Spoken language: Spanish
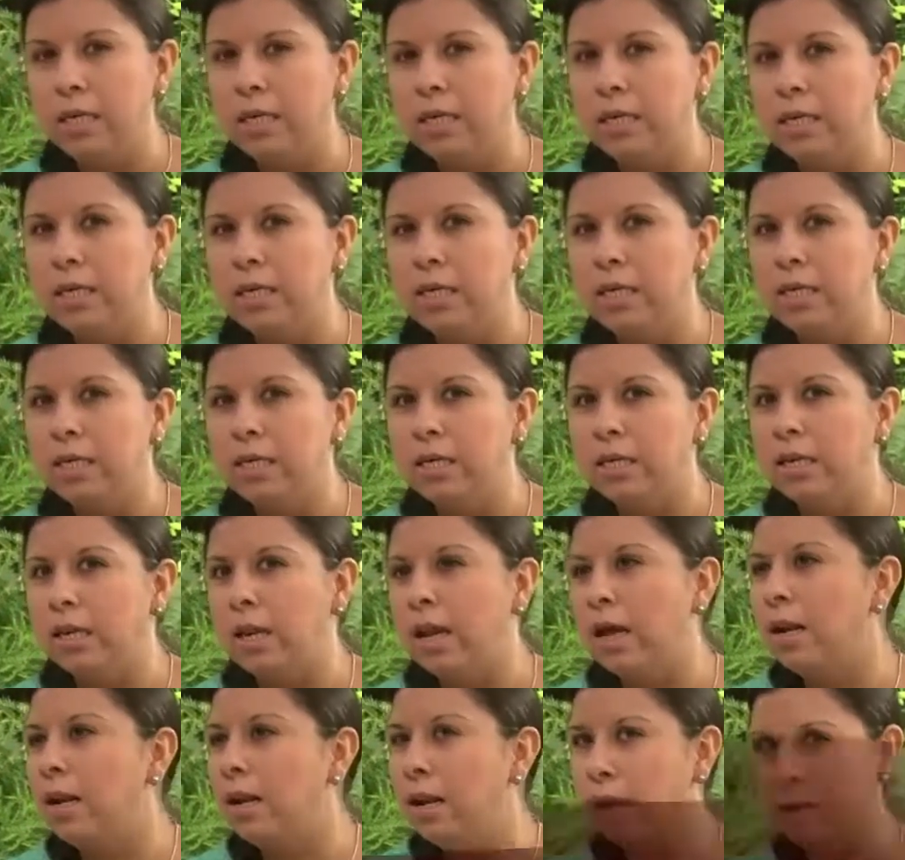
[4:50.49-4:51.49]
Y
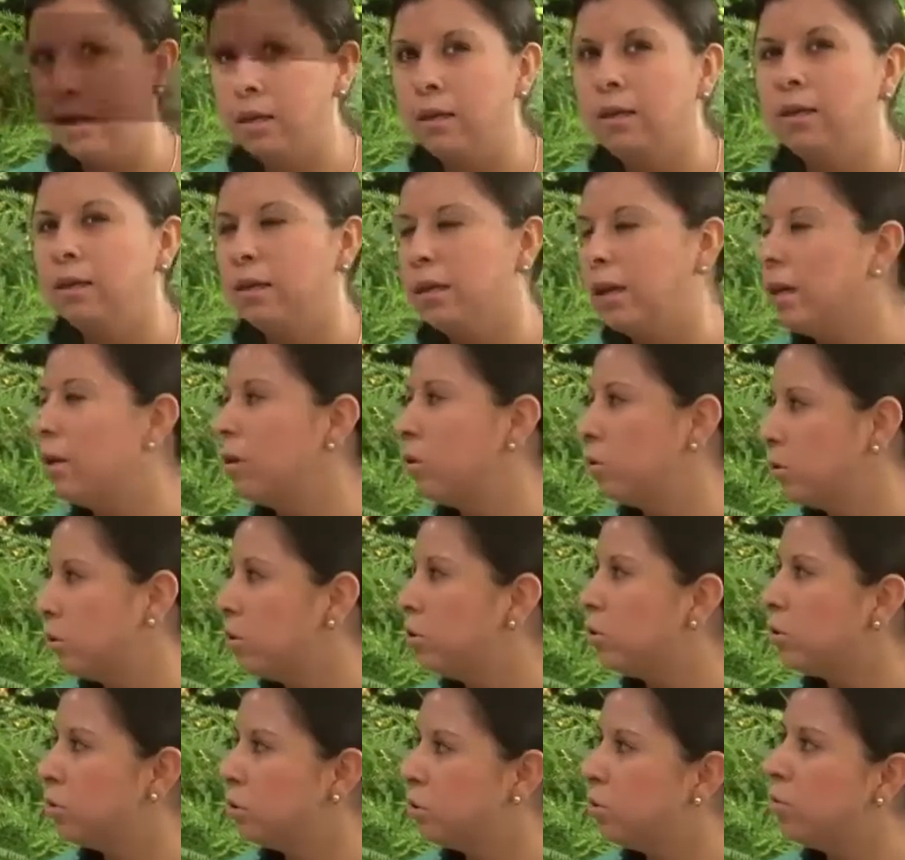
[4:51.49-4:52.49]
la ley que
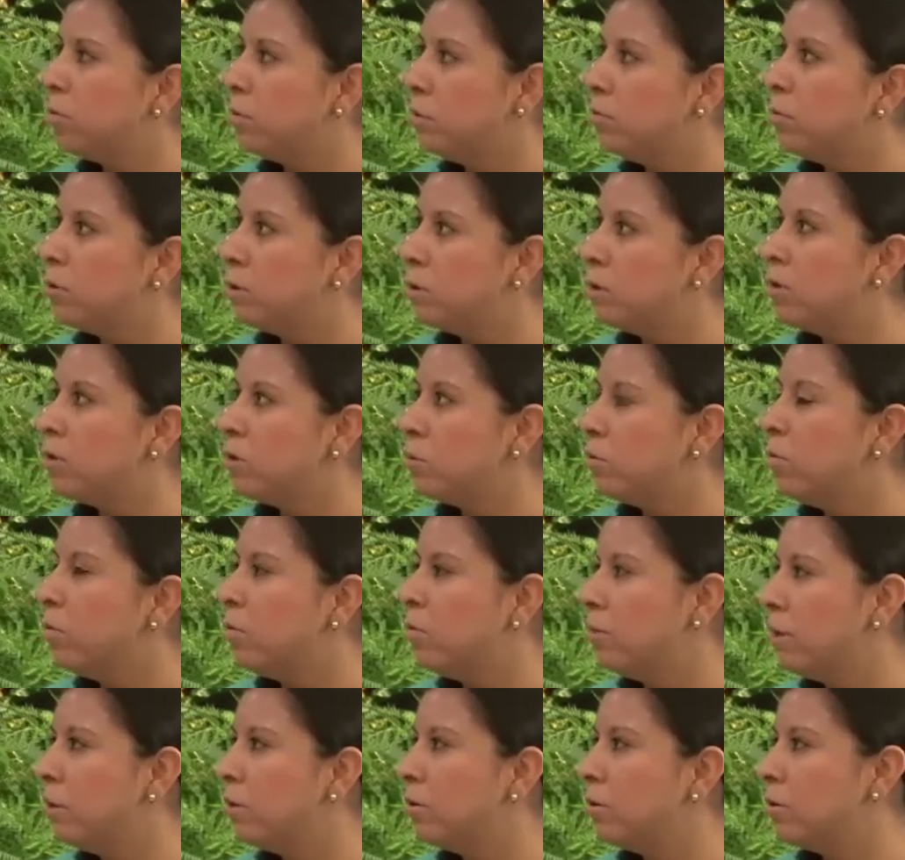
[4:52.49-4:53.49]
nosotros tuvimos en su
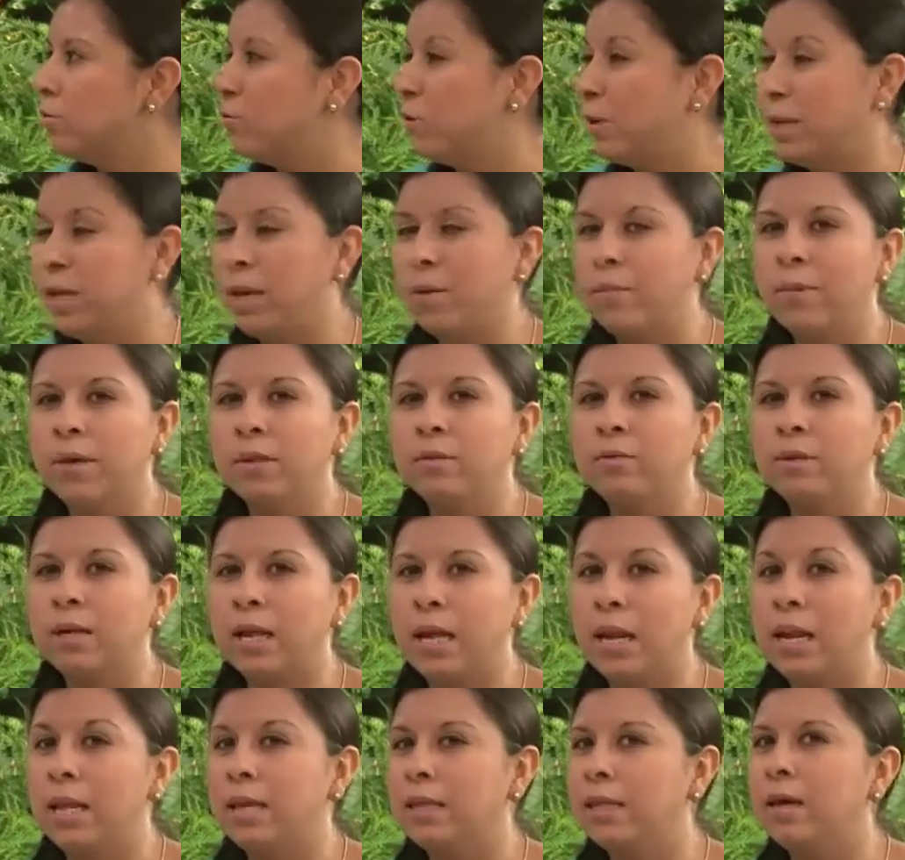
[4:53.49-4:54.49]
momento fue llamada
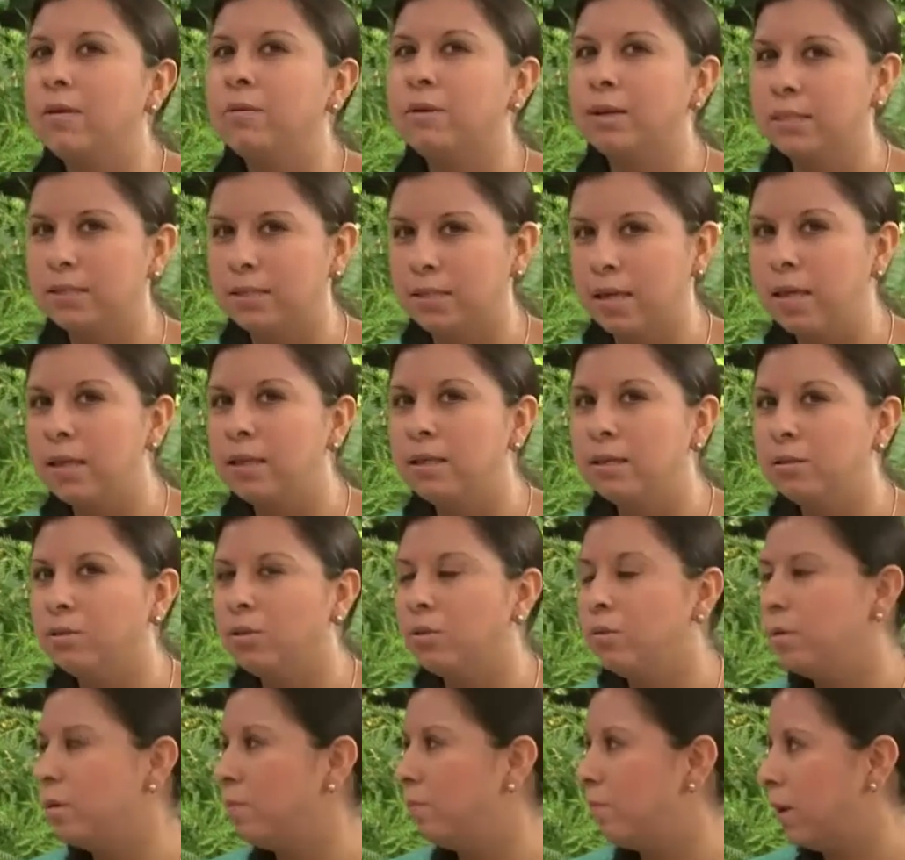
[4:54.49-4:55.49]
una ley de avanzada en
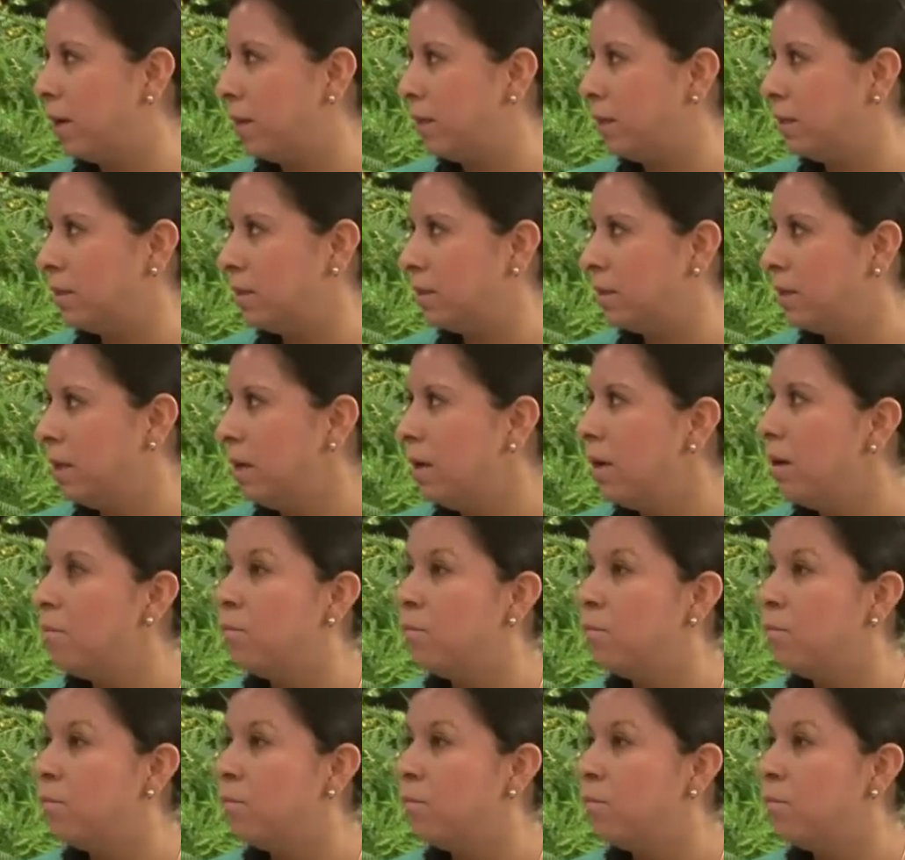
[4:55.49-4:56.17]
todo el país.